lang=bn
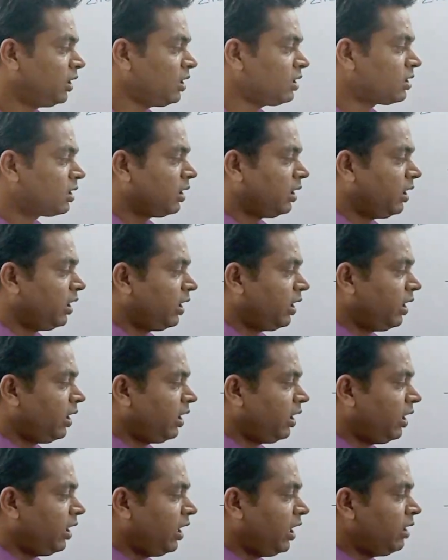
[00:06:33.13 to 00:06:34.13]
জাস্ট
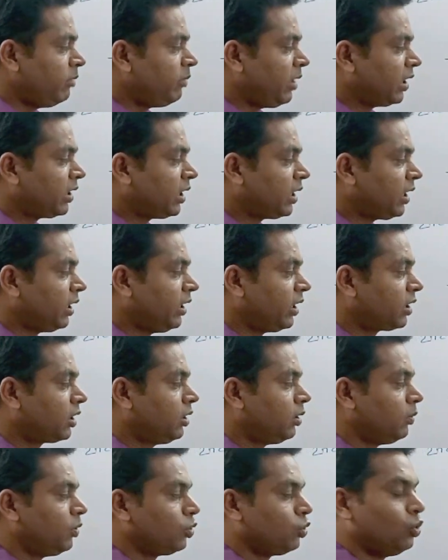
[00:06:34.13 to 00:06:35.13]
এই মাথাটা
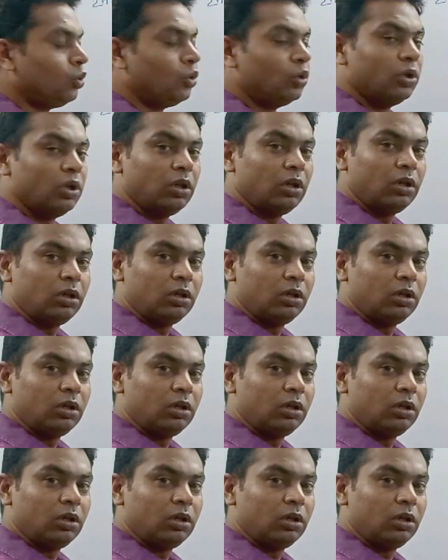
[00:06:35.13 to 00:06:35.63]
দেখতে পাবো গোল